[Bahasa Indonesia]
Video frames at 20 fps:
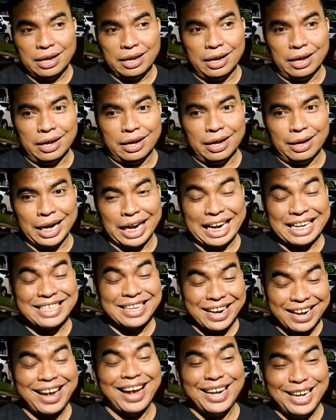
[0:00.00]
uh,
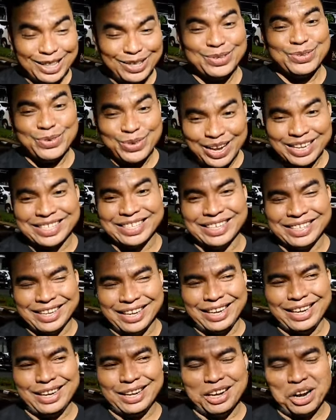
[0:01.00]
ngejagain itu juga sih.
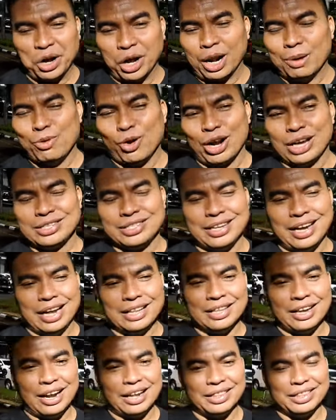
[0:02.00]
Jadi kolaborasi
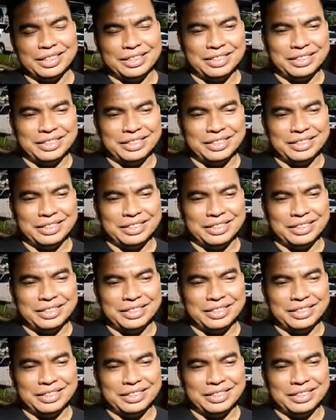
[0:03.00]
antara